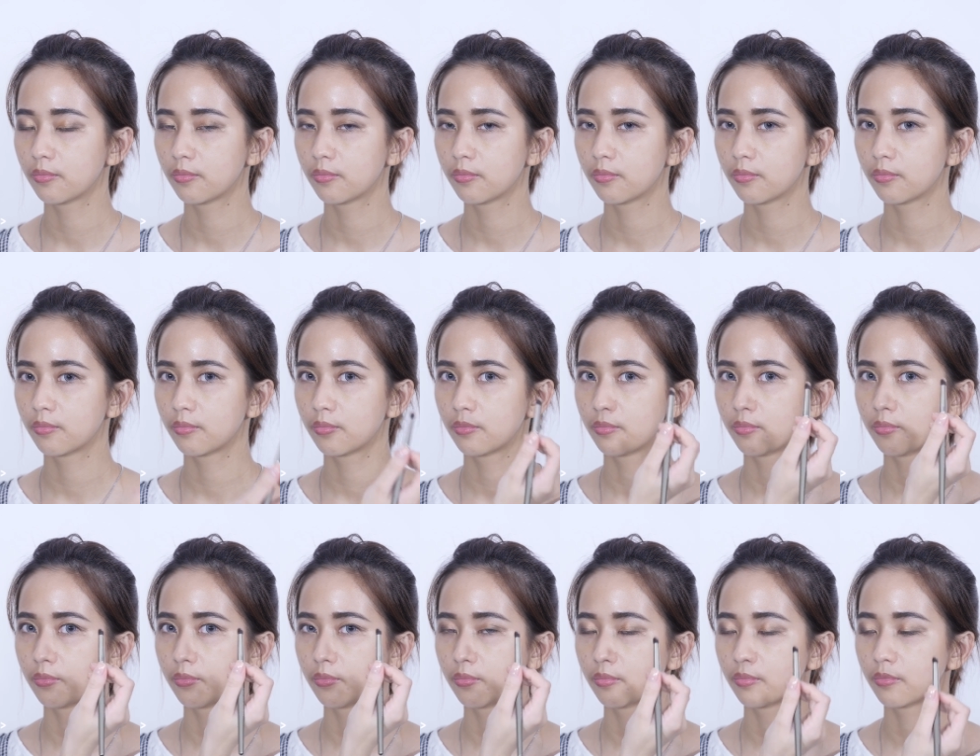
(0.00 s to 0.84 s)
Untuk
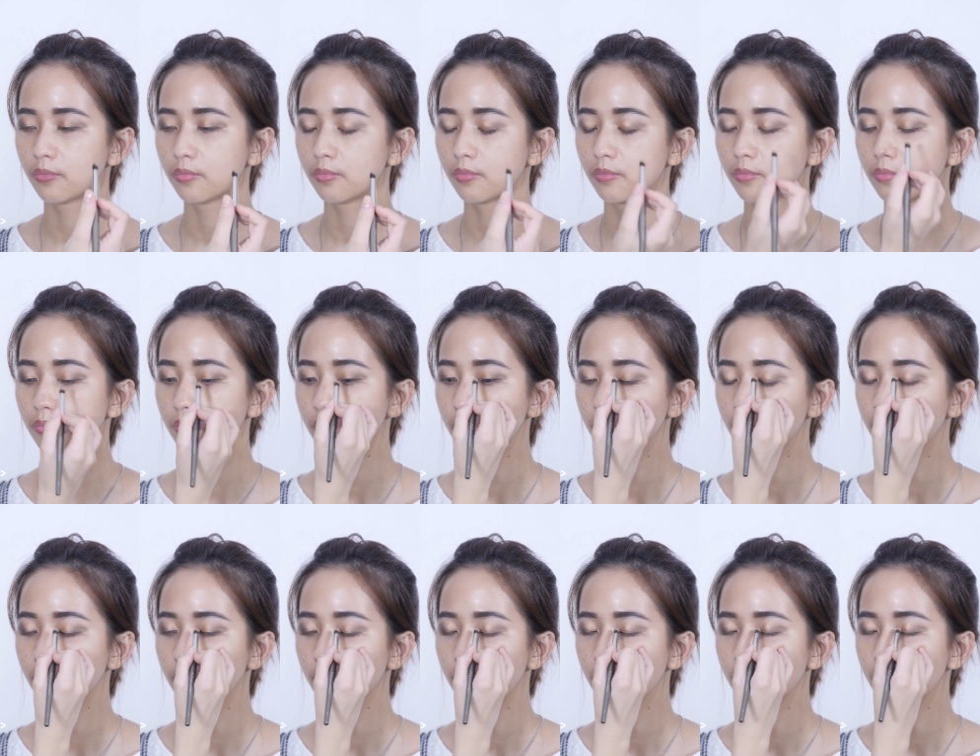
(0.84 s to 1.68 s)
efek mata yang lebih
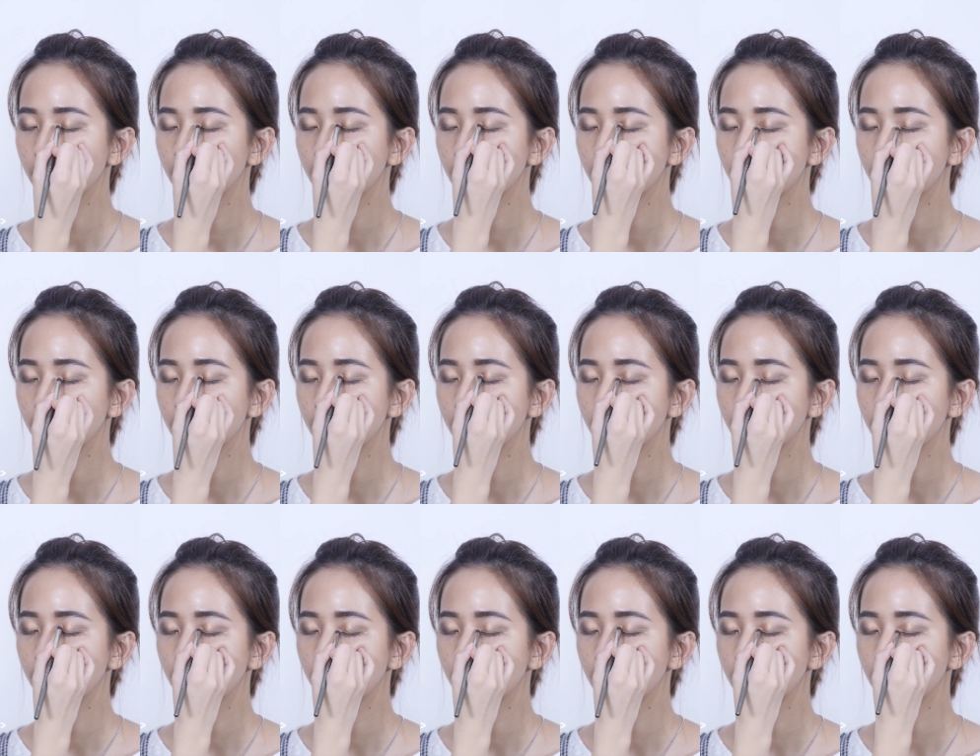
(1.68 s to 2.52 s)
bersinar,
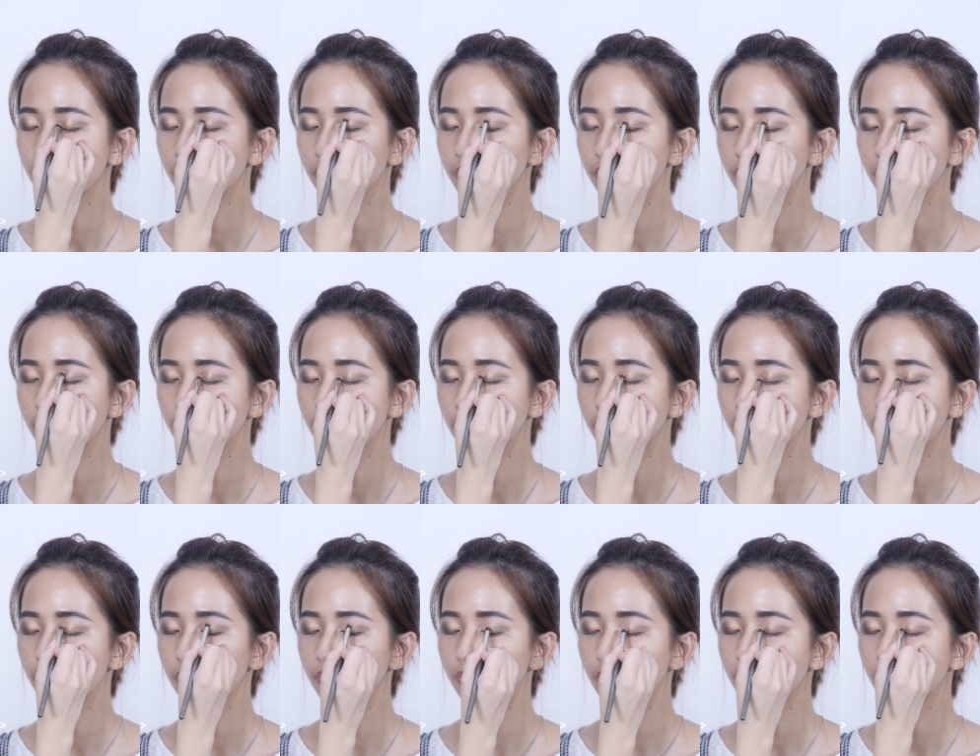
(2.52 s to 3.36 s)

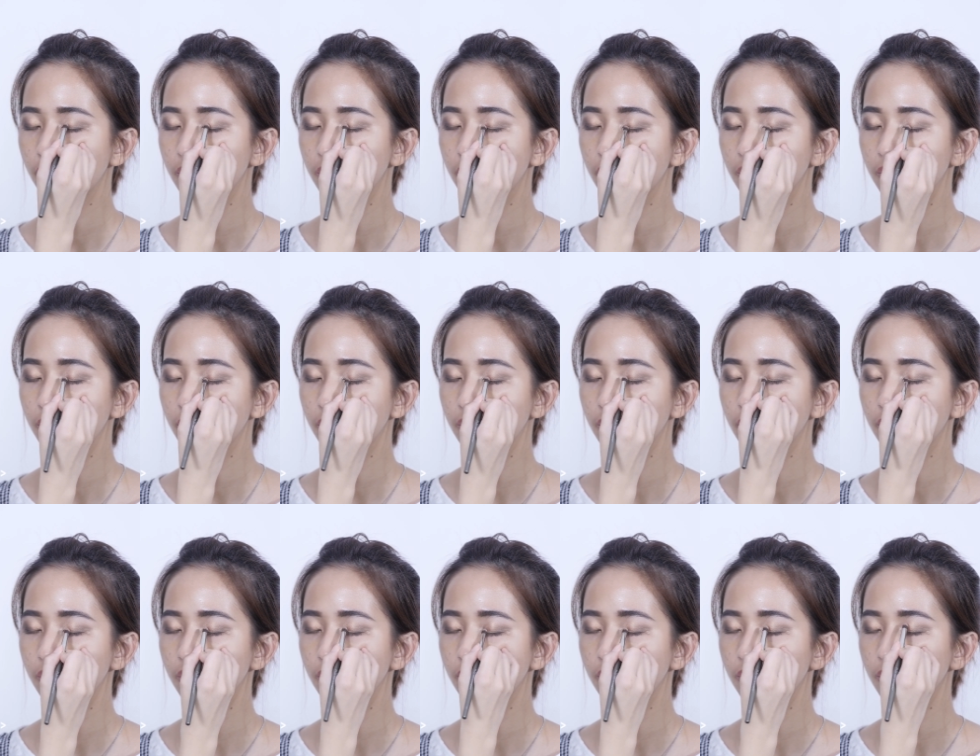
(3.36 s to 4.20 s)
gunakan warna
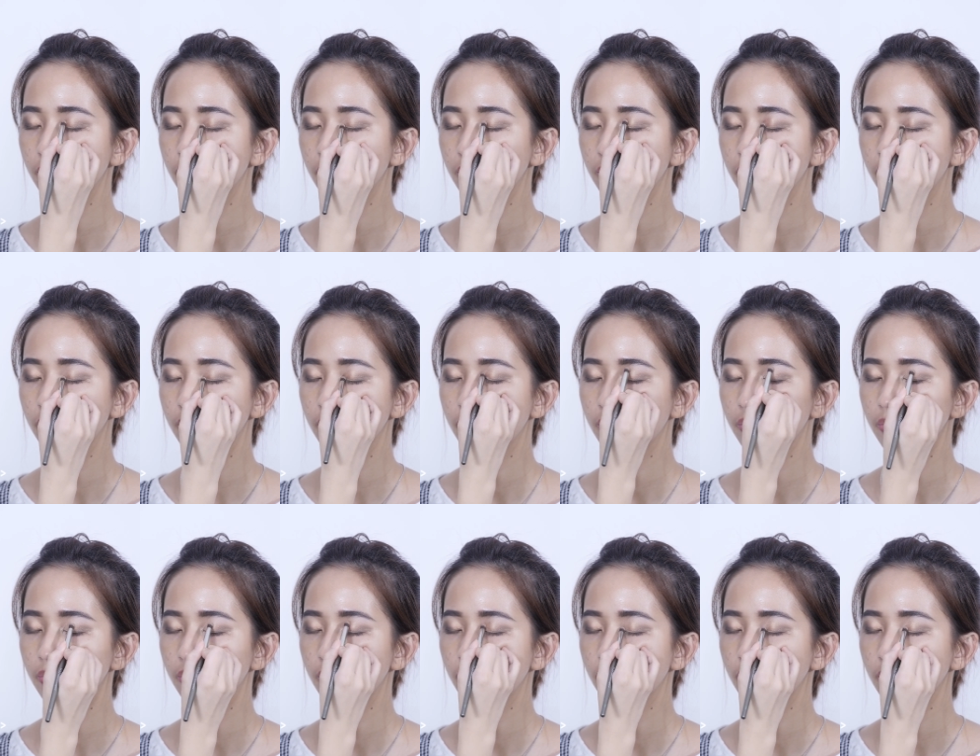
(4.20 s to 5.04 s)
seperti
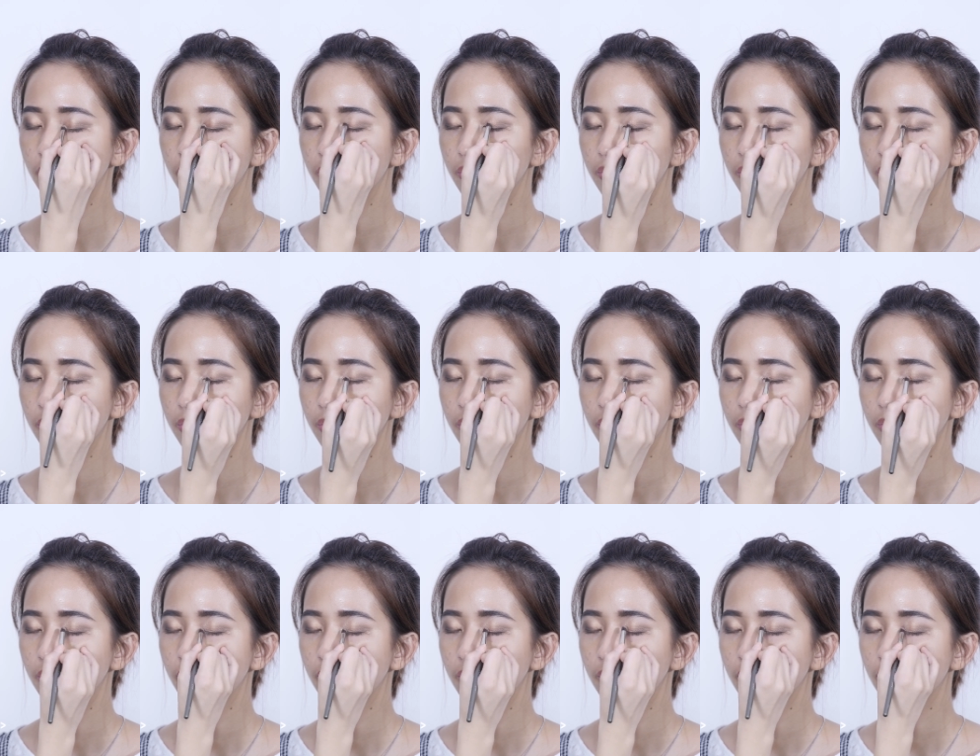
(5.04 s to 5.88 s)
gold
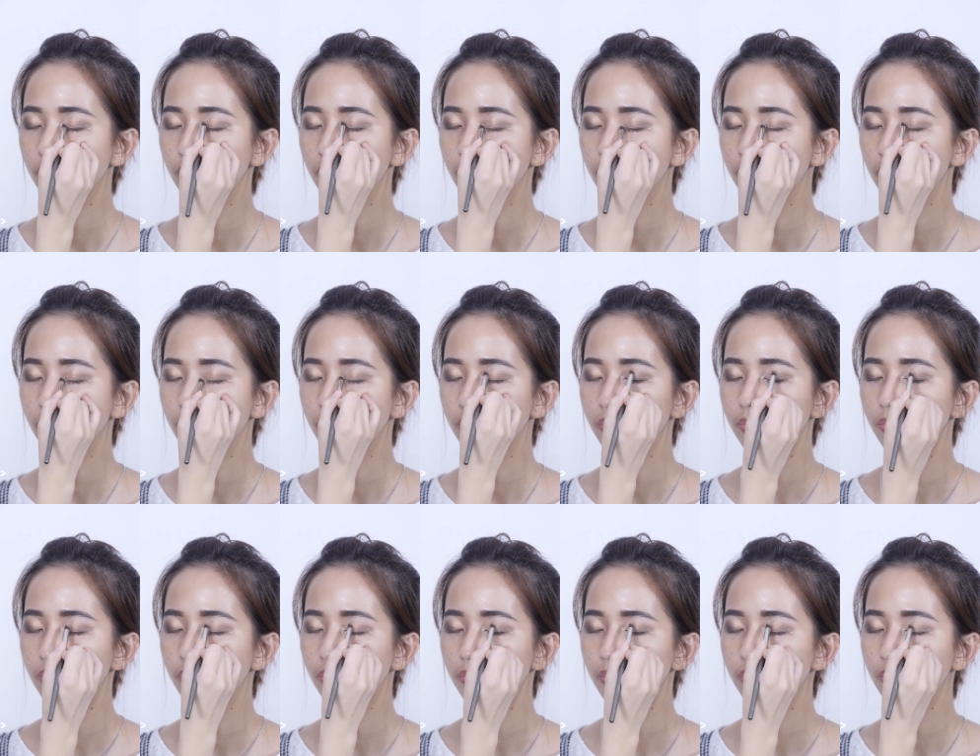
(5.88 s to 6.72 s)
muda
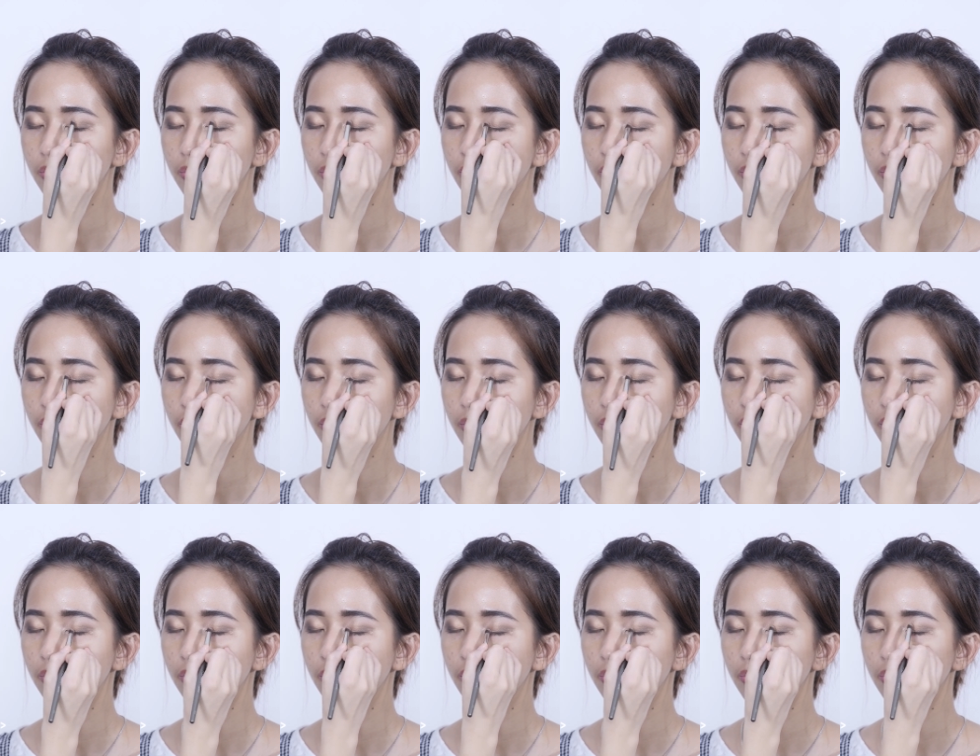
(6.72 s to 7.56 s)
atau
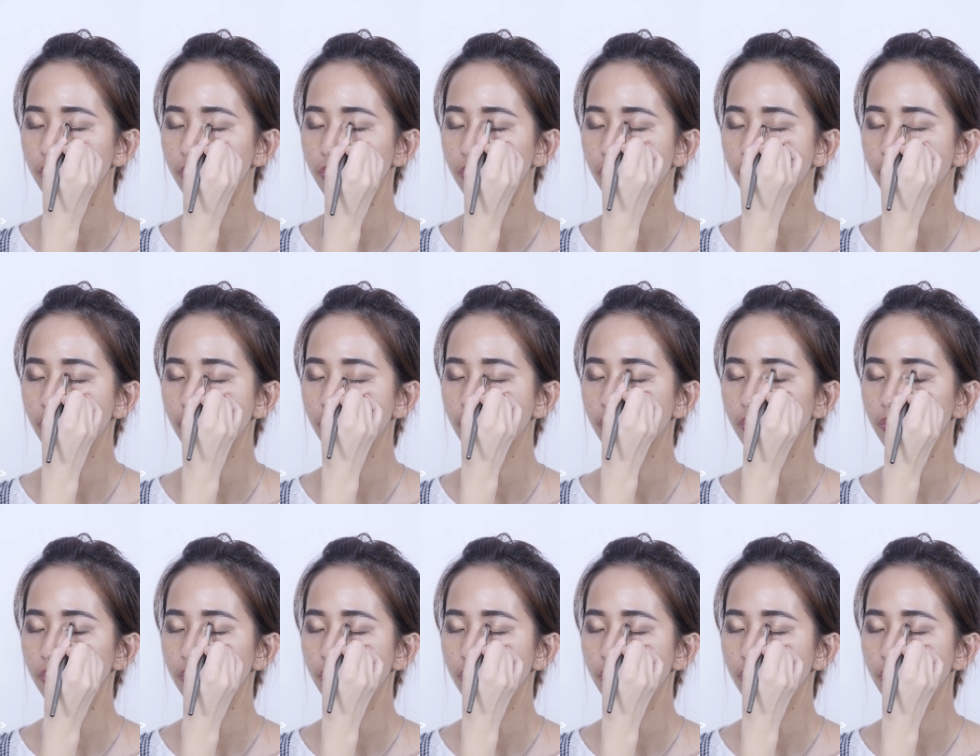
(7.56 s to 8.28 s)
shimmer putih.